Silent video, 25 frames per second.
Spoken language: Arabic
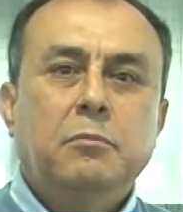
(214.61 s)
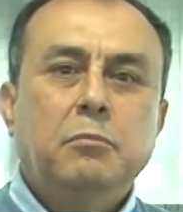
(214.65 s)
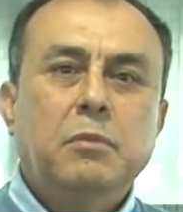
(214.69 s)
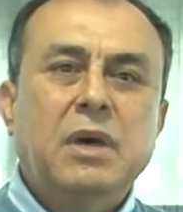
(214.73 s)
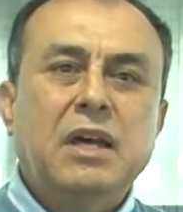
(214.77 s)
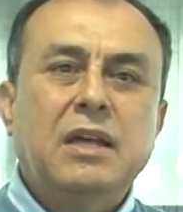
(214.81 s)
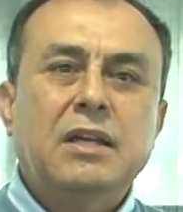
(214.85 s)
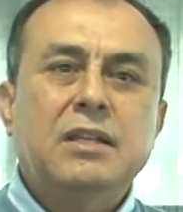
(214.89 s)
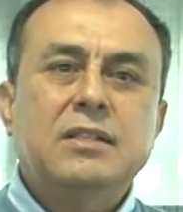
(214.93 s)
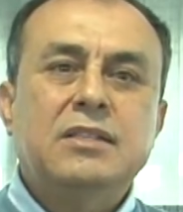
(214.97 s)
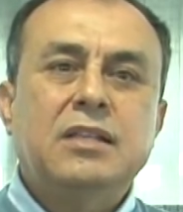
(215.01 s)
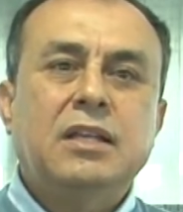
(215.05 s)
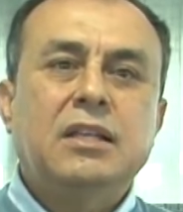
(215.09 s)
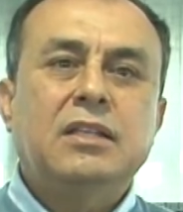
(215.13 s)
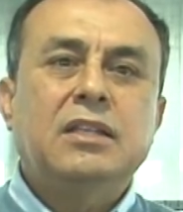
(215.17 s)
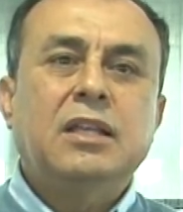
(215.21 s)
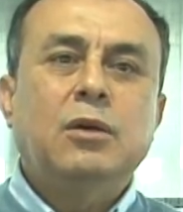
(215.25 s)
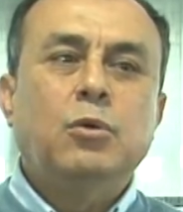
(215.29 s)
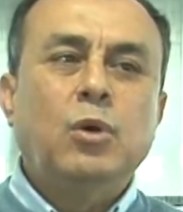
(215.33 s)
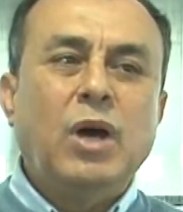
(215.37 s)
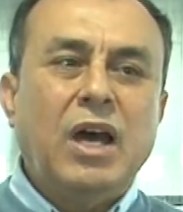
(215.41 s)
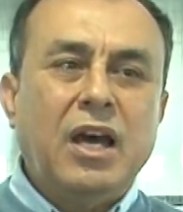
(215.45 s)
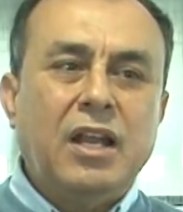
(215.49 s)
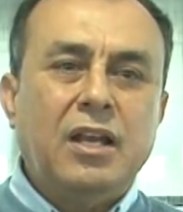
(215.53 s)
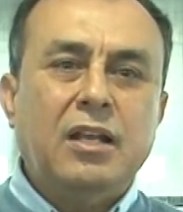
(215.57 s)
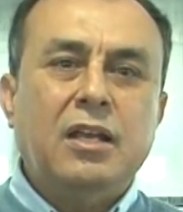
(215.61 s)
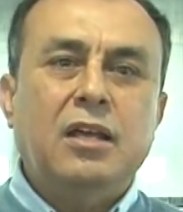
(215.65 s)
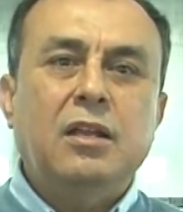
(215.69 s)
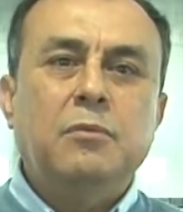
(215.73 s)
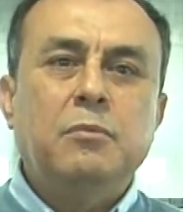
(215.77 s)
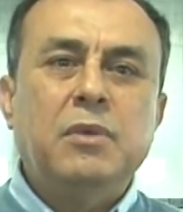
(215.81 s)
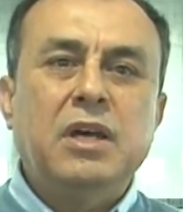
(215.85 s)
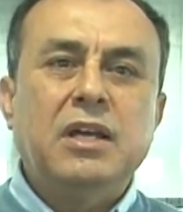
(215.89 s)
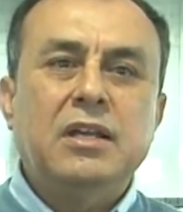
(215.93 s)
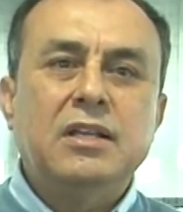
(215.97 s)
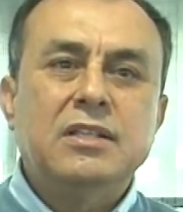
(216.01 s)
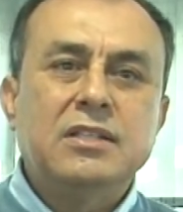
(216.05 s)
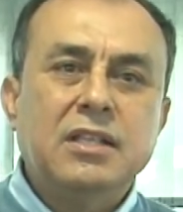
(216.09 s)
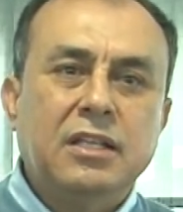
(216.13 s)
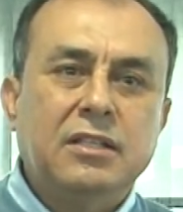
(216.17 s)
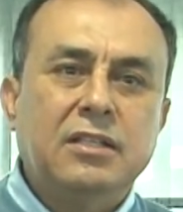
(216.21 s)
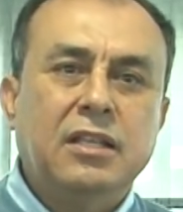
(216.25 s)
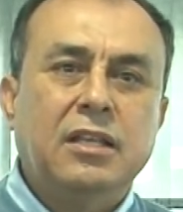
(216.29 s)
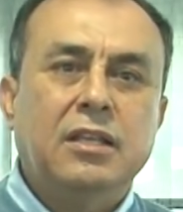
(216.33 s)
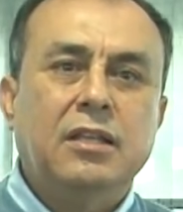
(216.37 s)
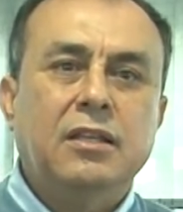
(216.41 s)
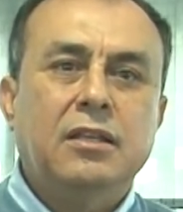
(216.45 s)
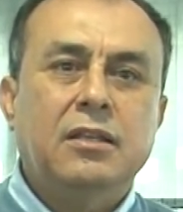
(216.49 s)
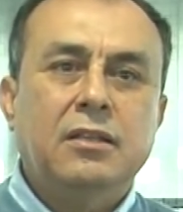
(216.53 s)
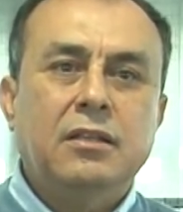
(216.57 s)
مغازات وأرقى المغازات
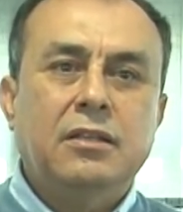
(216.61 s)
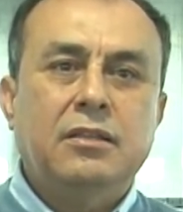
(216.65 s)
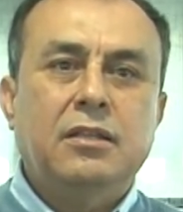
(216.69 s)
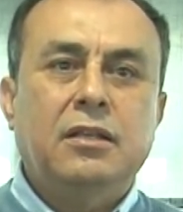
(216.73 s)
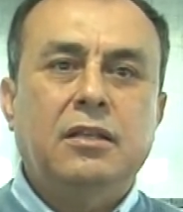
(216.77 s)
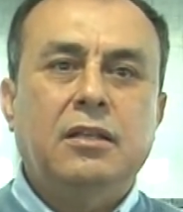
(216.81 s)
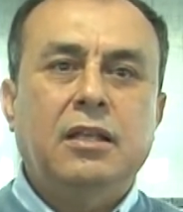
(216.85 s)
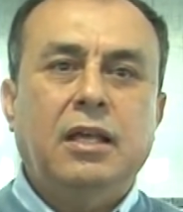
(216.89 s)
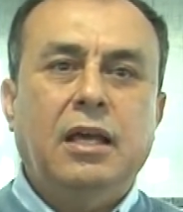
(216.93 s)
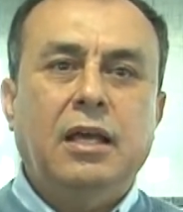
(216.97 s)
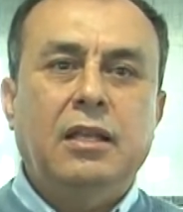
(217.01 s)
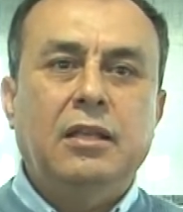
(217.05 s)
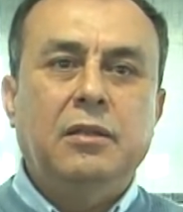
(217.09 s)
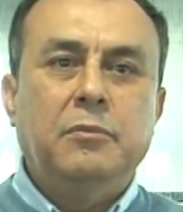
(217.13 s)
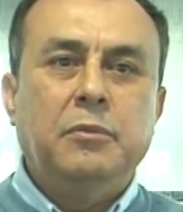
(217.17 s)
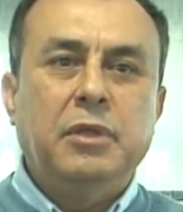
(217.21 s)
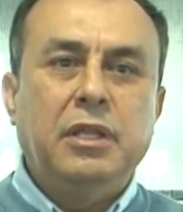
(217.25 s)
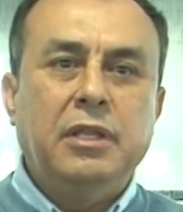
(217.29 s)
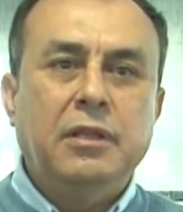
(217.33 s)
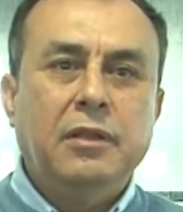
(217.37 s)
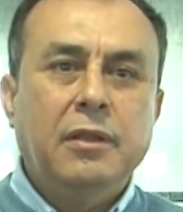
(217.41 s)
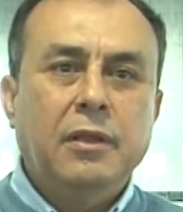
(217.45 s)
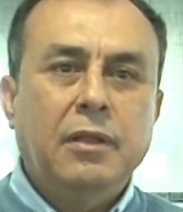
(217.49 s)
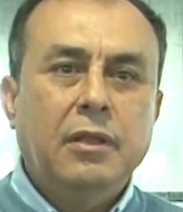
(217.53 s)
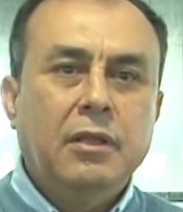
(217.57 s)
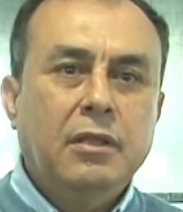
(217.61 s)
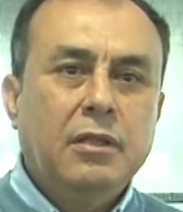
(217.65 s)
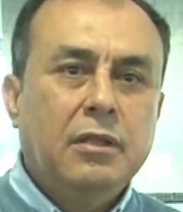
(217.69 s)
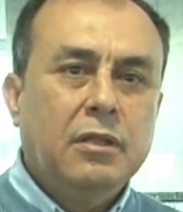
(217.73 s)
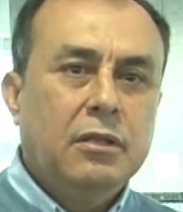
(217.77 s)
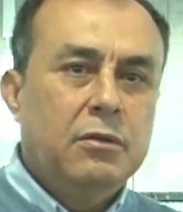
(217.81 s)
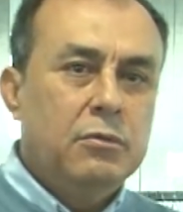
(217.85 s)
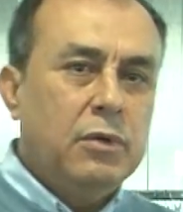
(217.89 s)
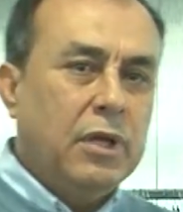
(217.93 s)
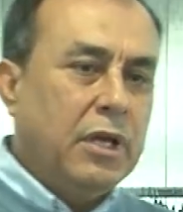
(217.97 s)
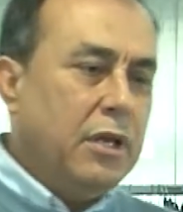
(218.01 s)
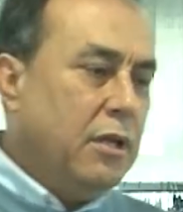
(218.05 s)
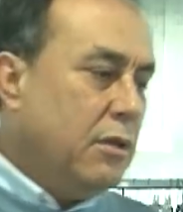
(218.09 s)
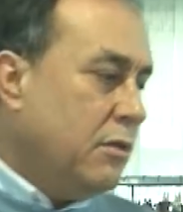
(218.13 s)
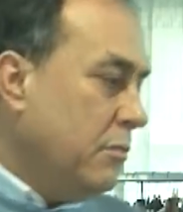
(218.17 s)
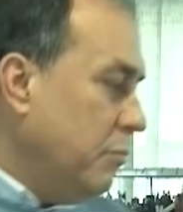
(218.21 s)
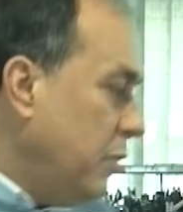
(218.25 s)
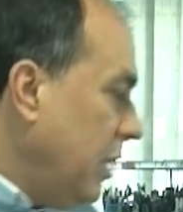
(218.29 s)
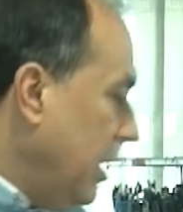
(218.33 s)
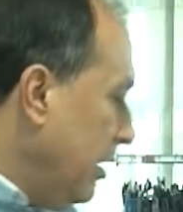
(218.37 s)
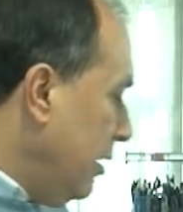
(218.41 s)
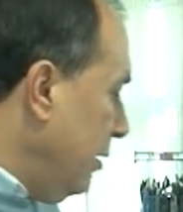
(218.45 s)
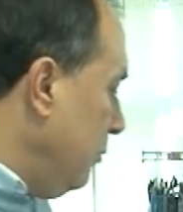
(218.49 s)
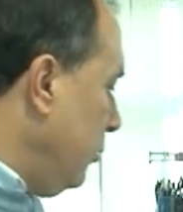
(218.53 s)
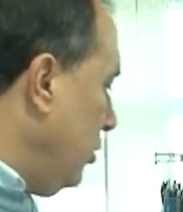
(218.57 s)
العالمية نوريكم
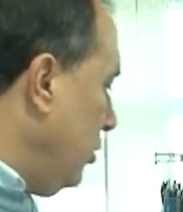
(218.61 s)
بعض